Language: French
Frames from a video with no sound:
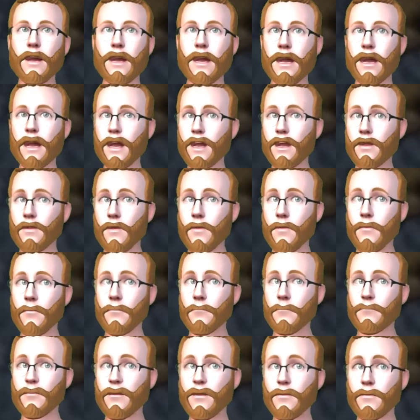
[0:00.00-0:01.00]
on n'est pas
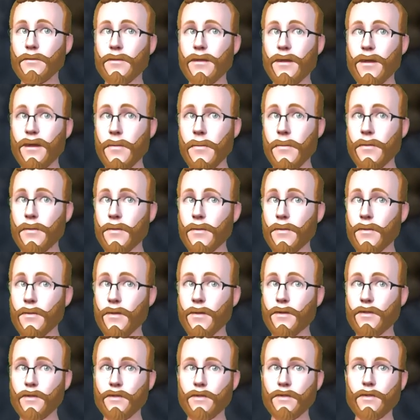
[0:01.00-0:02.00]
forcé d'avoir le
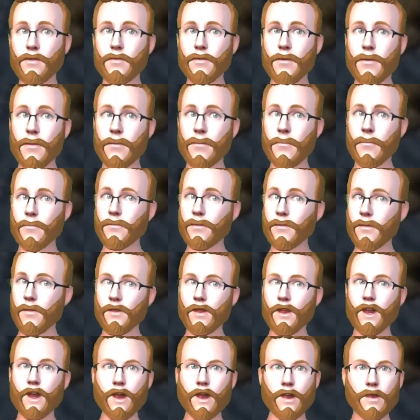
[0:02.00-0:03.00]
zoroastrisme euh, qui
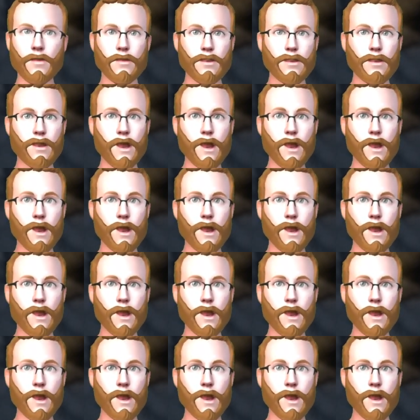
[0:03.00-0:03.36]
est développé.